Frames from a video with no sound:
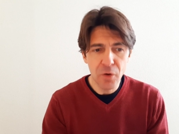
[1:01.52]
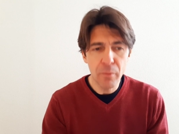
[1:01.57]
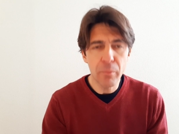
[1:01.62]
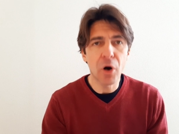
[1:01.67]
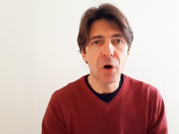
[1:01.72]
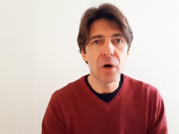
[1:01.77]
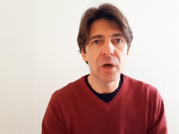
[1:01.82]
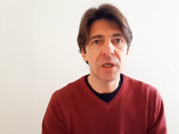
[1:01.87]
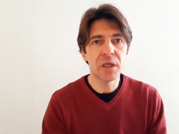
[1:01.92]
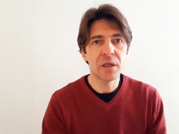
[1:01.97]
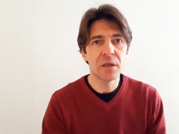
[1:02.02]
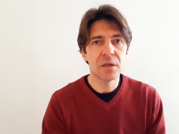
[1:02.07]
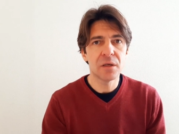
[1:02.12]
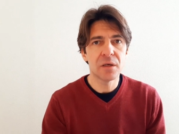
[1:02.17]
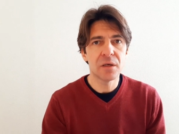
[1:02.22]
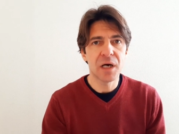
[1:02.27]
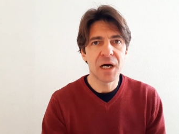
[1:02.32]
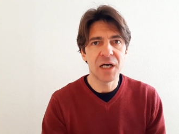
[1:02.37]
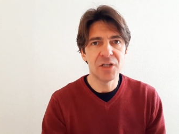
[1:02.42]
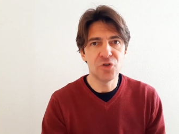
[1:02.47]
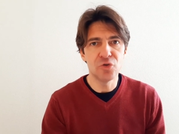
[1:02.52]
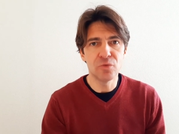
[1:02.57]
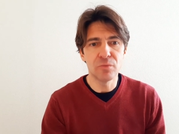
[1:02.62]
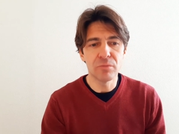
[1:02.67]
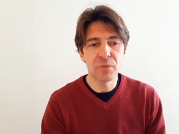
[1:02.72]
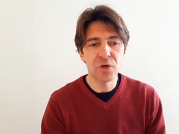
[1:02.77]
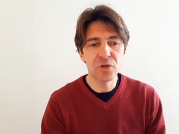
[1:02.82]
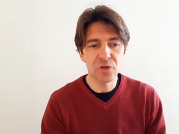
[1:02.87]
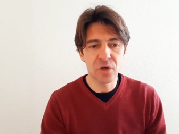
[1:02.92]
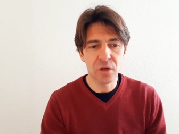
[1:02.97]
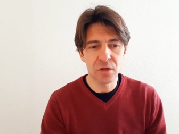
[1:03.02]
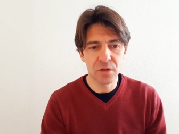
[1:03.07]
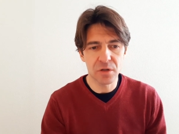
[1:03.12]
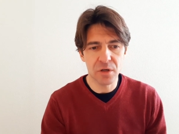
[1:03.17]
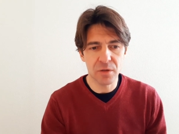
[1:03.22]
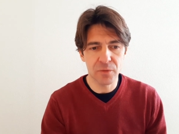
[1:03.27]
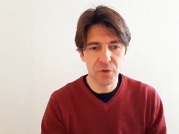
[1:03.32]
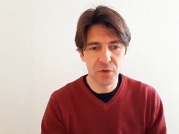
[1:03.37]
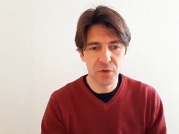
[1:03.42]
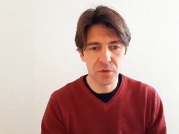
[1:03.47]
poi ad un
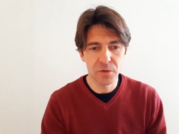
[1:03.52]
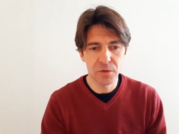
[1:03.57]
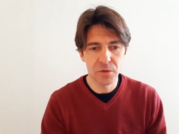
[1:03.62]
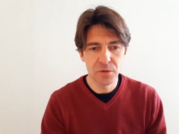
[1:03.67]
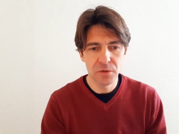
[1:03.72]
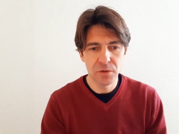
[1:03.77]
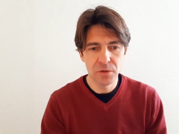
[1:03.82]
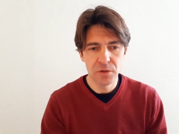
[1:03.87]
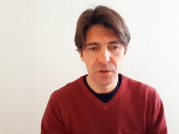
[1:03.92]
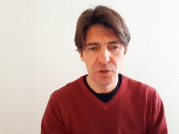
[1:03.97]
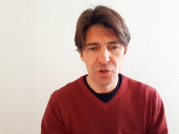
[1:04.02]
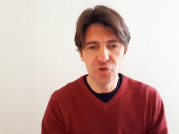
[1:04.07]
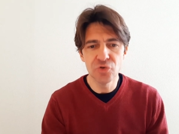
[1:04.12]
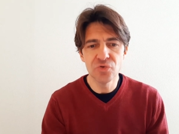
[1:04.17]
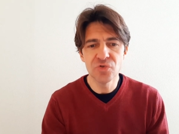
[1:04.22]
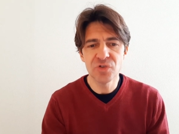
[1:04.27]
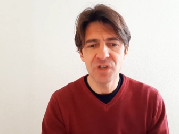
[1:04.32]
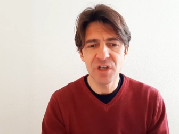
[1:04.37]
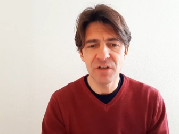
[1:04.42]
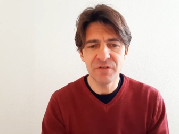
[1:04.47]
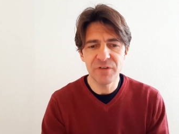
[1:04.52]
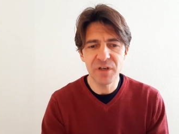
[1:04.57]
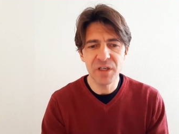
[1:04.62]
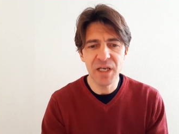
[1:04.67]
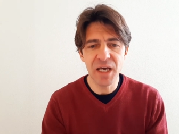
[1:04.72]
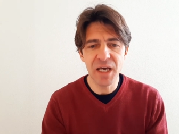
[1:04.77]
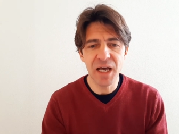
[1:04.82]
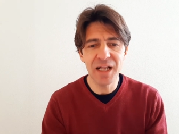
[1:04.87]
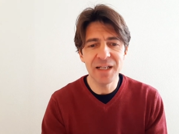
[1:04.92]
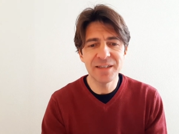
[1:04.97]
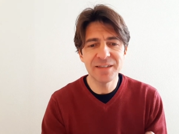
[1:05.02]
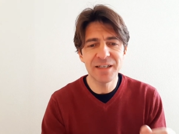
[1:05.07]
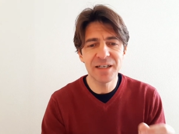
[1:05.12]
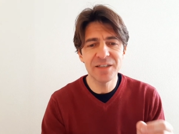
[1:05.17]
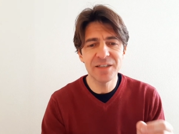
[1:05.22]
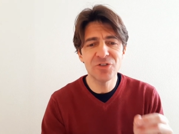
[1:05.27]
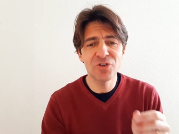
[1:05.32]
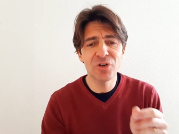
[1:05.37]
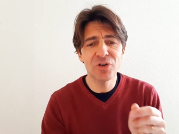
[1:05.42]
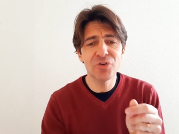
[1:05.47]
motodromo. Giunse infine al
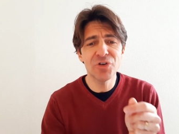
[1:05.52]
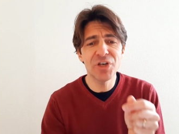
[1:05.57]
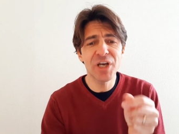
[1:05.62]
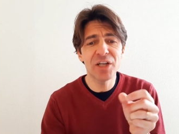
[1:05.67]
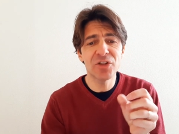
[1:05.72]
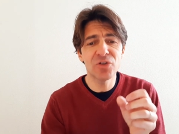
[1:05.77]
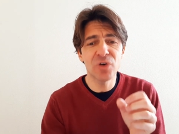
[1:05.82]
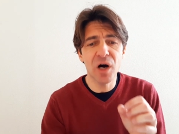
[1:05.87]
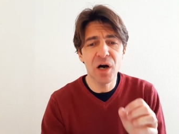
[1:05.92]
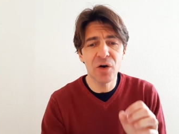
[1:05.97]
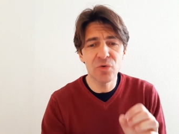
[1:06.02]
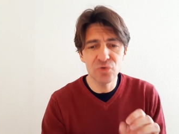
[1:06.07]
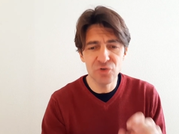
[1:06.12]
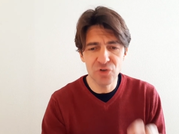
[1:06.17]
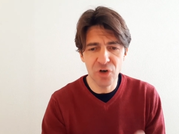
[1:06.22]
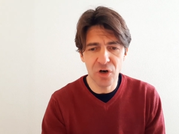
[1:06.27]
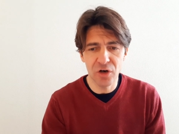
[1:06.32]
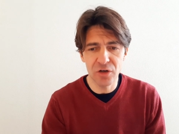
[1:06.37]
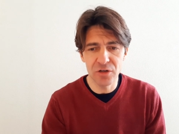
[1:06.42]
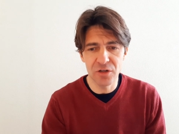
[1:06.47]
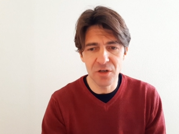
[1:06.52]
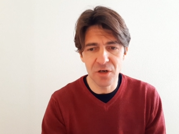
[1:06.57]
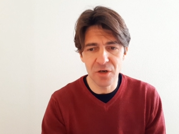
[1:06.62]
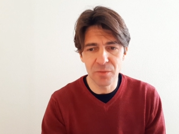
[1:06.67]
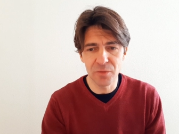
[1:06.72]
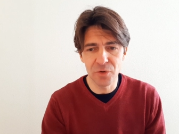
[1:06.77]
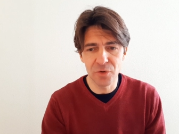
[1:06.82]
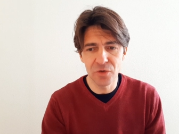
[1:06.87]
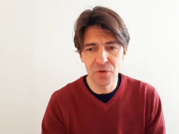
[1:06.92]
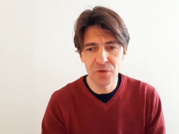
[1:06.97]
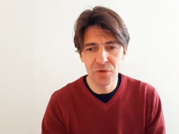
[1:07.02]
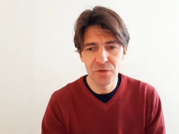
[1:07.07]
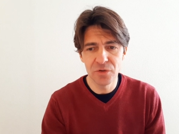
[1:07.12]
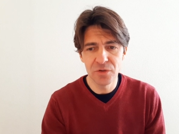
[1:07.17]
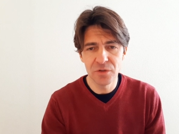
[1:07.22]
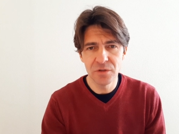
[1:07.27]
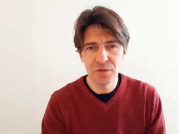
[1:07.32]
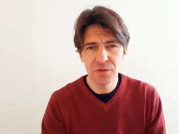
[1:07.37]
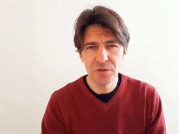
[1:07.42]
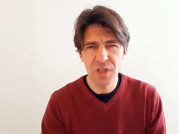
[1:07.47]
tanto agognato autodromo,
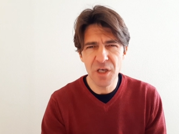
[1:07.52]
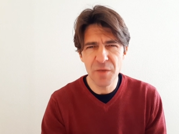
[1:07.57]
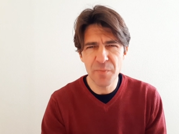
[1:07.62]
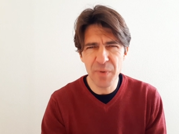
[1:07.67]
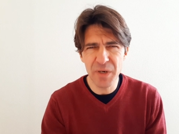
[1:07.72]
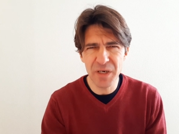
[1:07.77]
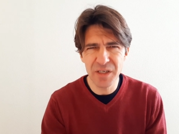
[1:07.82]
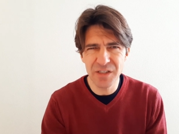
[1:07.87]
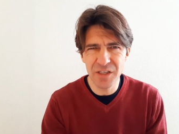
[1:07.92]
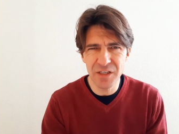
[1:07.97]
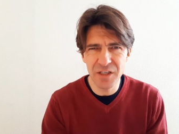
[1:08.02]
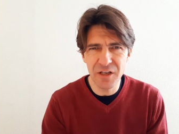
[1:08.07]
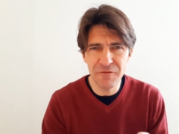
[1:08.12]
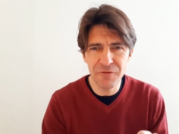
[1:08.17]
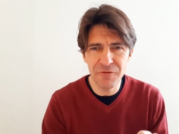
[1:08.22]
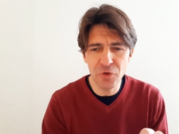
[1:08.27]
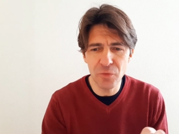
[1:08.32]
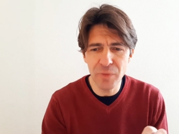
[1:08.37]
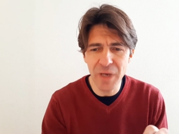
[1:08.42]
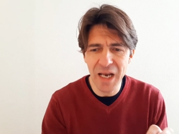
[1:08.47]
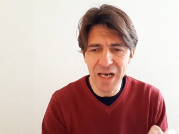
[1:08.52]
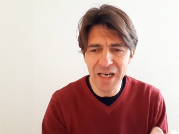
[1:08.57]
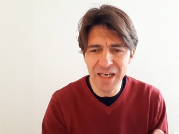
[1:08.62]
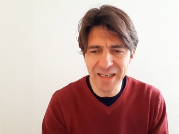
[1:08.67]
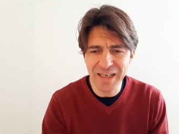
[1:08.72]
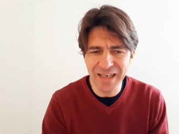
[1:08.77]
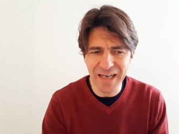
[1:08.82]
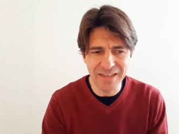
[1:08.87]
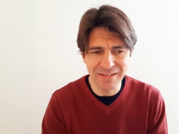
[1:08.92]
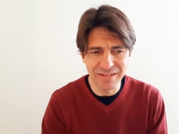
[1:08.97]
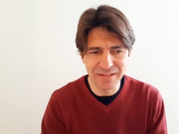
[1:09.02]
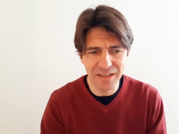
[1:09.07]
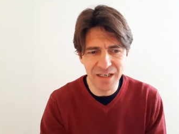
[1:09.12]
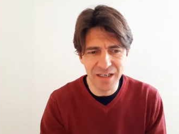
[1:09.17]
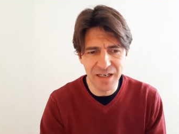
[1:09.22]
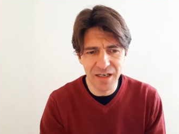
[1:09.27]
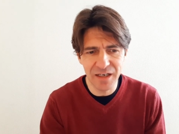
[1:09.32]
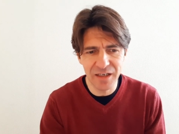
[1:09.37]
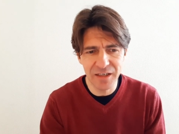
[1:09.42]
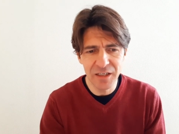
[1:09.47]
nei pressi del fiume
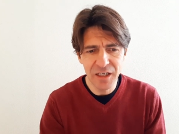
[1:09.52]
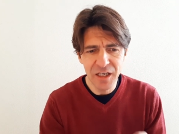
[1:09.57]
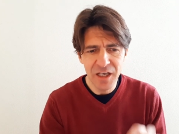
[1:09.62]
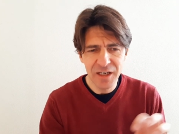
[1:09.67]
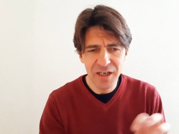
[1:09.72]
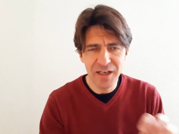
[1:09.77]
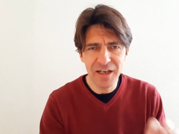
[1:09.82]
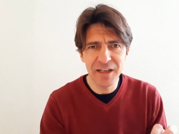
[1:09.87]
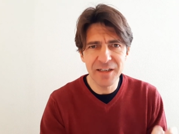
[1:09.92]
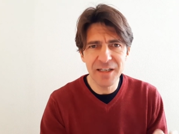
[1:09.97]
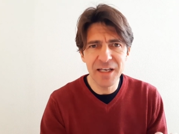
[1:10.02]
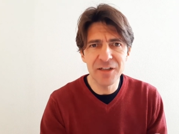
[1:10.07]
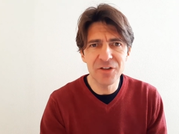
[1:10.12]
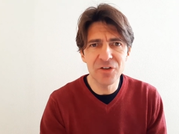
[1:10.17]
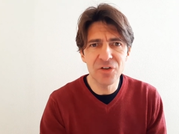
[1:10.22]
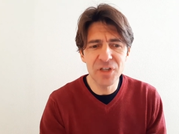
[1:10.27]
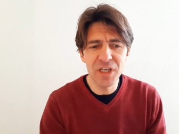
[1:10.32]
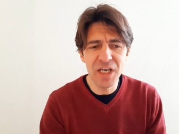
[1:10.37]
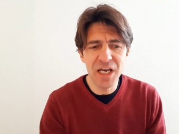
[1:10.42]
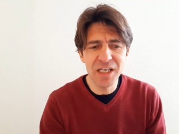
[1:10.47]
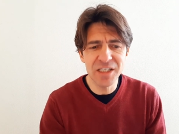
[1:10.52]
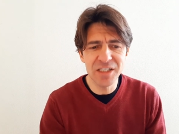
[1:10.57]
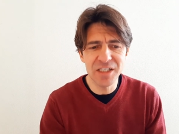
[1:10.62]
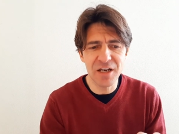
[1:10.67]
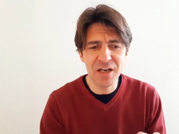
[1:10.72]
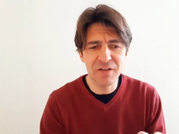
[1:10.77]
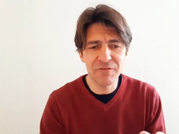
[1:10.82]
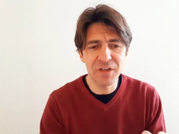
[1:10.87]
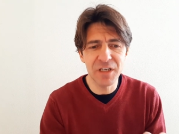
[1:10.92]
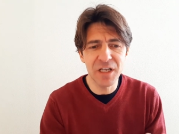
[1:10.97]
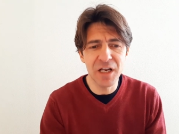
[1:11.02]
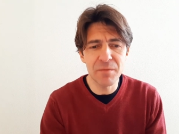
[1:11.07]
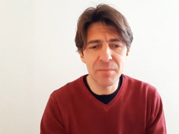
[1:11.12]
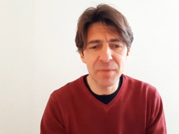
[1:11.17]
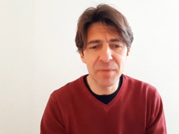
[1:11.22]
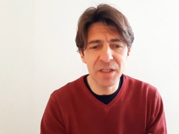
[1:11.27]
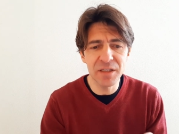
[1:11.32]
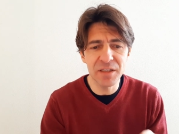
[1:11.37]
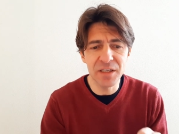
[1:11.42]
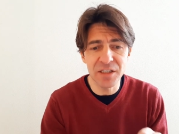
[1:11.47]
Alcantara, credendo di essere
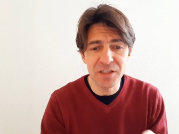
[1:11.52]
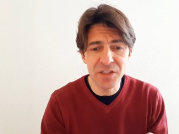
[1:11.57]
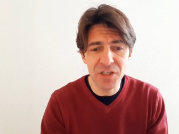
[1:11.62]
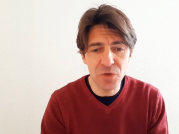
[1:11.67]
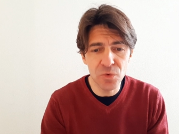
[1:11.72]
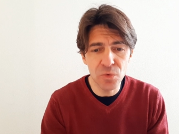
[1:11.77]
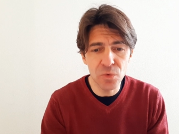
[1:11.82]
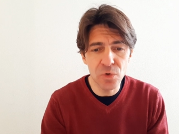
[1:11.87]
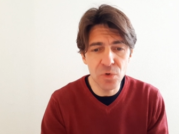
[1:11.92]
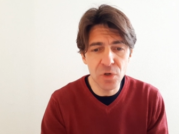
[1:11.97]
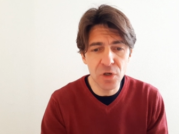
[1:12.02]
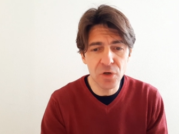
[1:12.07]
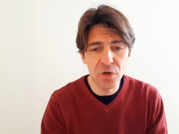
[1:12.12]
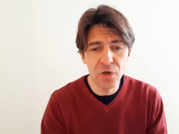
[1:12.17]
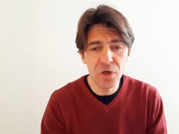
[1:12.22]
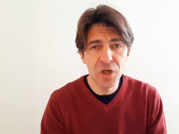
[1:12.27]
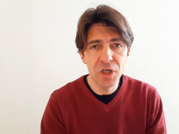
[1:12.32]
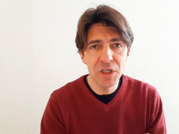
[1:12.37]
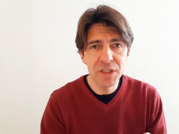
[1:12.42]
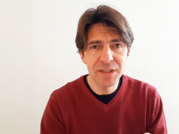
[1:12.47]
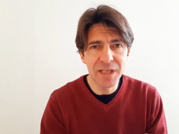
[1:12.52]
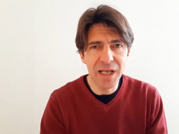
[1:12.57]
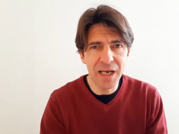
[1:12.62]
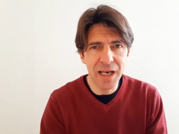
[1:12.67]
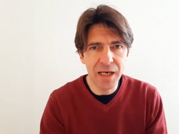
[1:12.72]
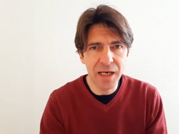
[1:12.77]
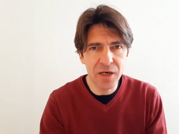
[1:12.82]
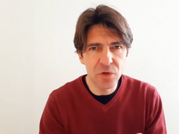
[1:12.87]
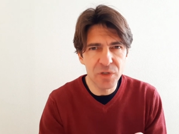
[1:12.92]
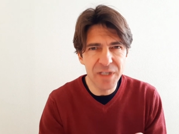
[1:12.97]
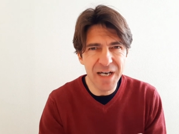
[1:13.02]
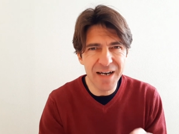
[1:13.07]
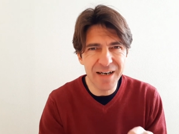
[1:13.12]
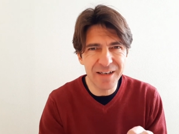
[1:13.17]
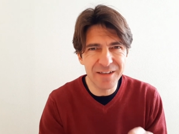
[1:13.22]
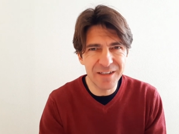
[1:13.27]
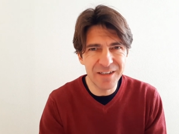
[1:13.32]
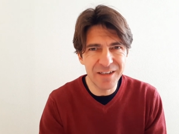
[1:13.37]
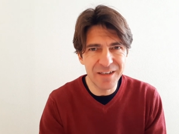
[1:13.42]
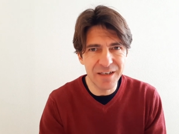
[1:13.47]
finalmente al sicuro dalla
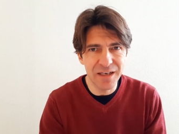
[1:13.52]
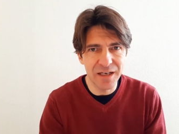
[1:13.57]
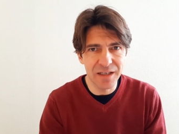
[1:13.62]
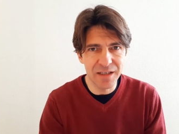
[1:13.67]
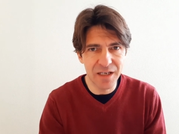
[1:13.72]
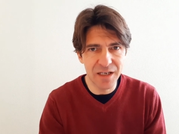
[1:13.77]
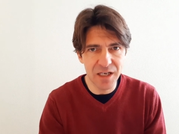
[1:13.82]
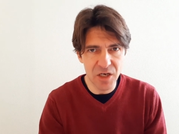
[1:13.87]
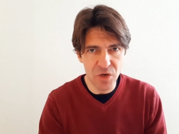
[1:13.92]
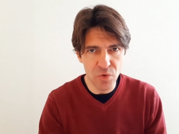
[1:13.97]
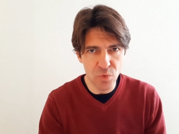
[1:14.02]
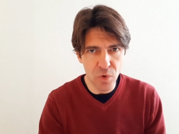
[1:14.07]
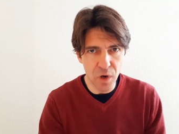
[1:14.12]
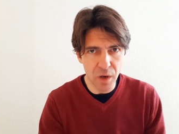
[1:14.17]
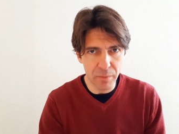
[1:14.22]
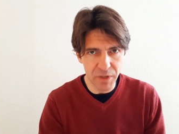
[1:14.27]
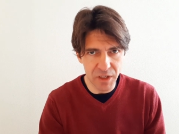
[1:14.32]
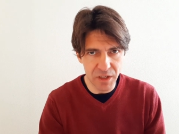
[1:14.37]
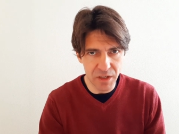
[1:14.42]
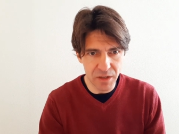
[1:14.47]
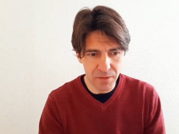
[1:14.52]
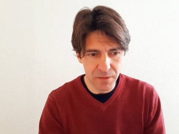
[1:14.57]
codardia degli uomini.